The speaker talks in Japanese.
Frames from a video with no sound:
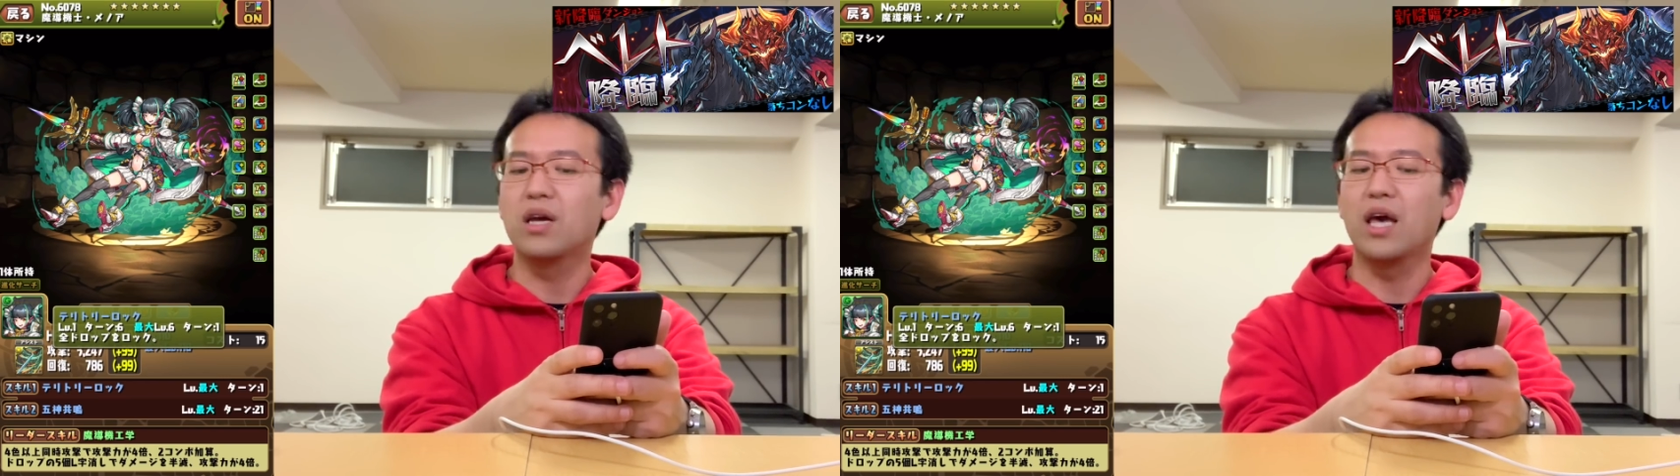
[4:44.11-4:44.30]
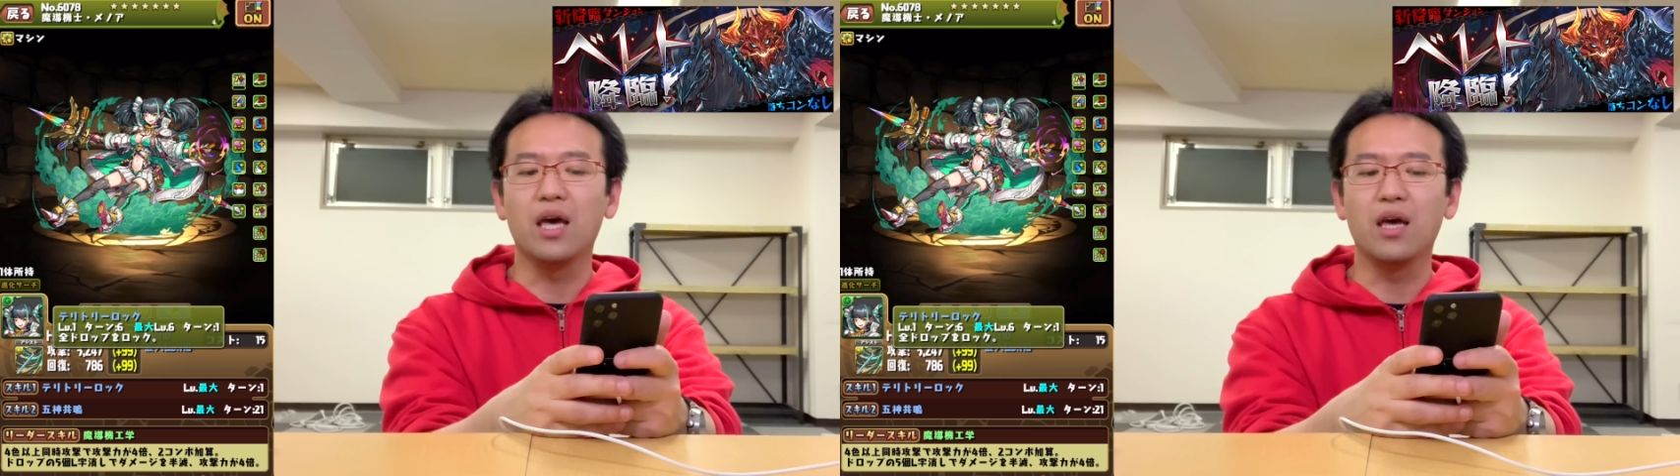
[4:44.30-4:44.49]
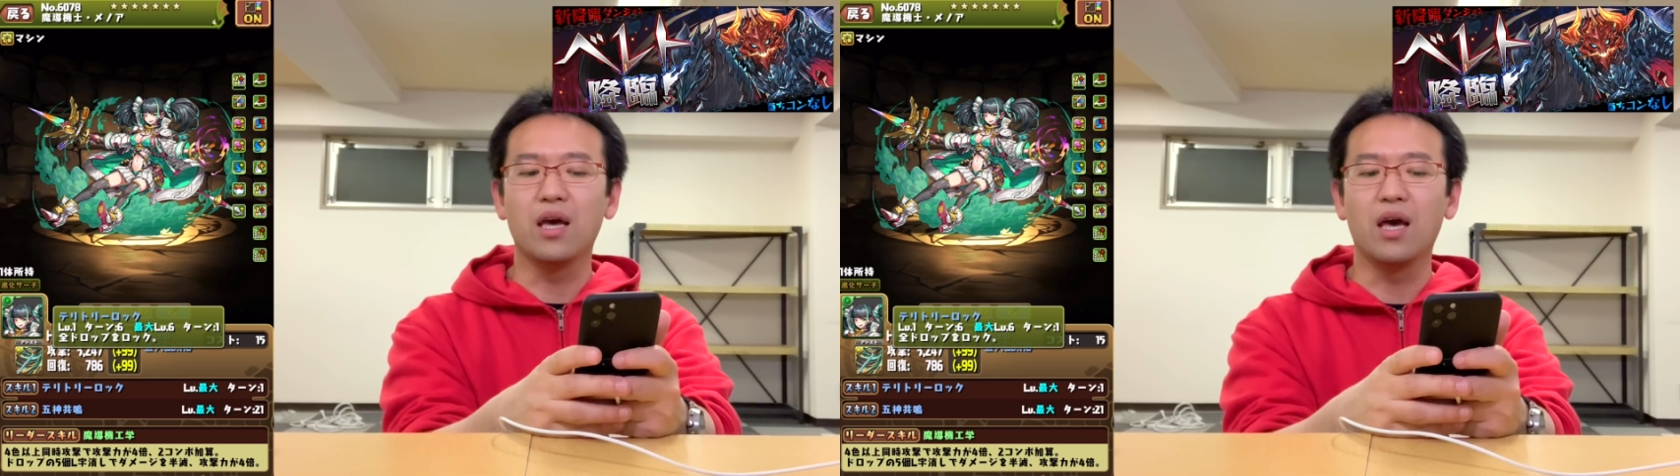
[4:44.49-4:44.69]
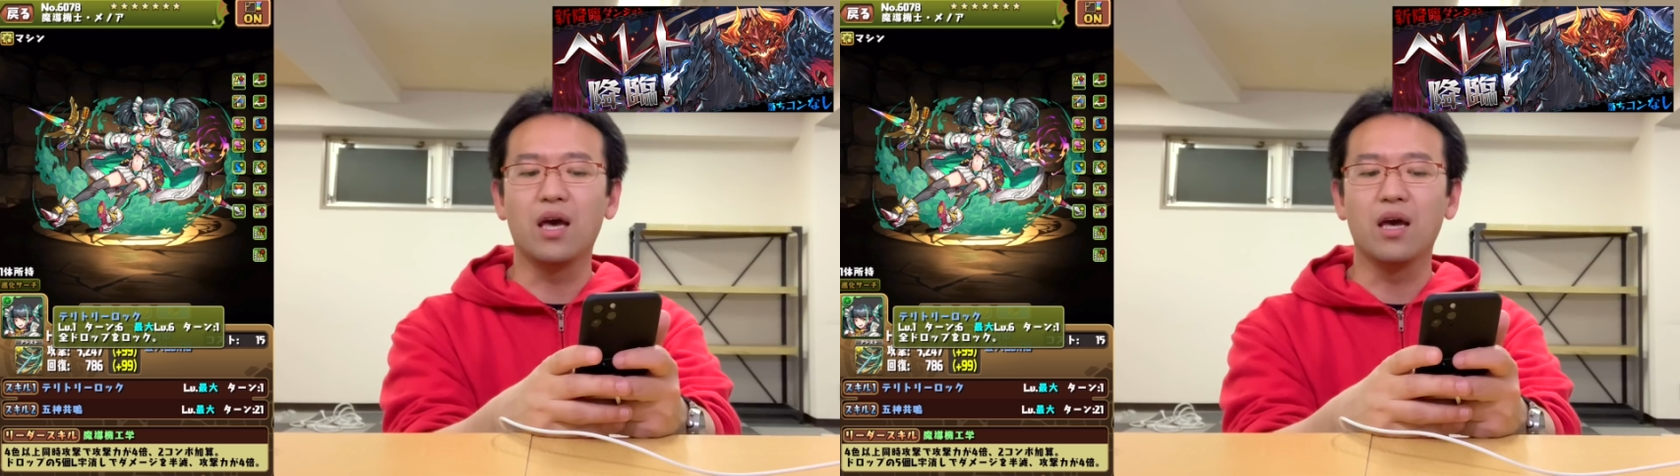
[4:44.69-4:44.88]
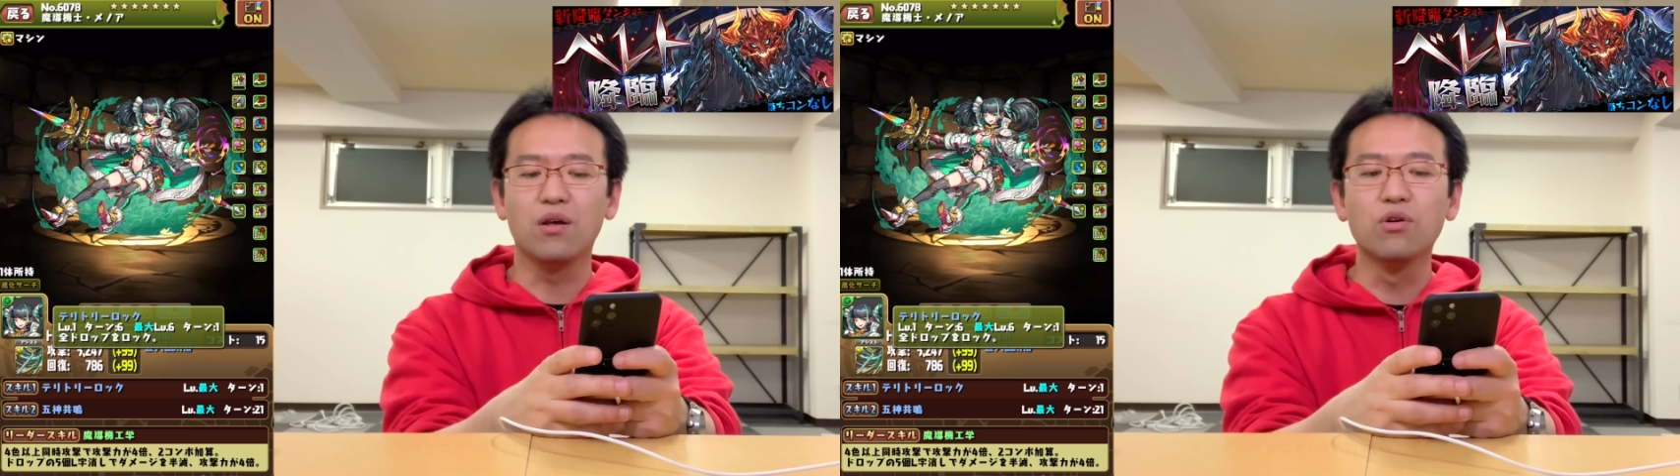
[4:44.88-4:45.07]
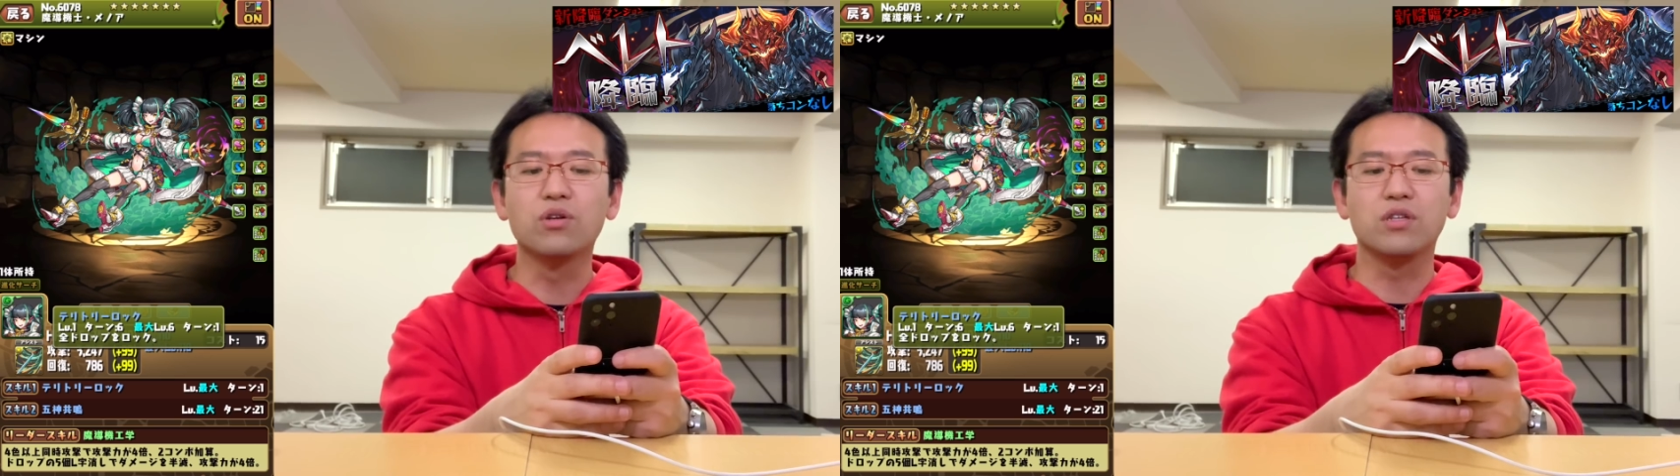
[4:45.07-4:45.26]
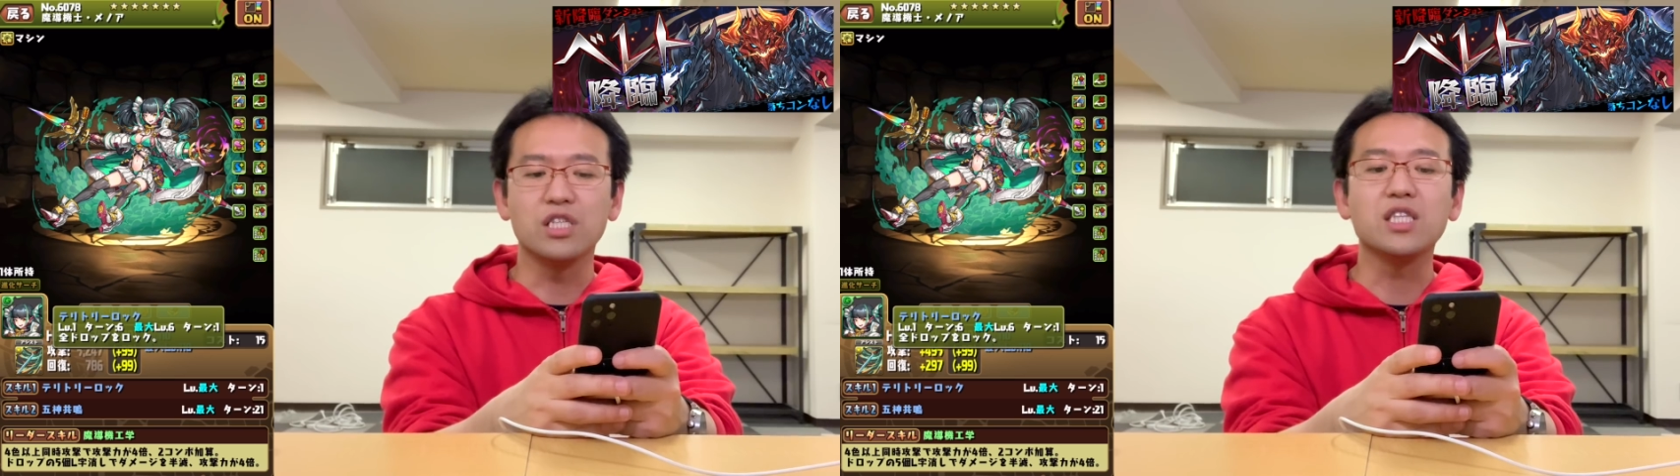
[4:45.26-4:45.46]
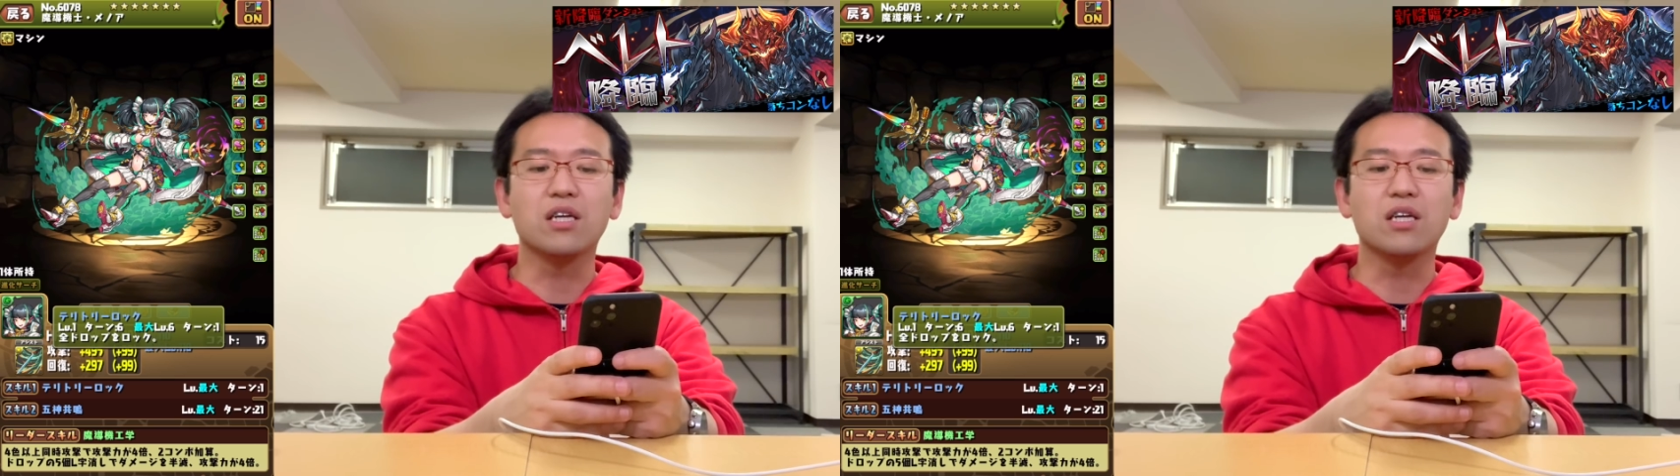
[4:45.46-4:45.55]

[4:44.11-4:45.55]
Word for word: えー、えロックし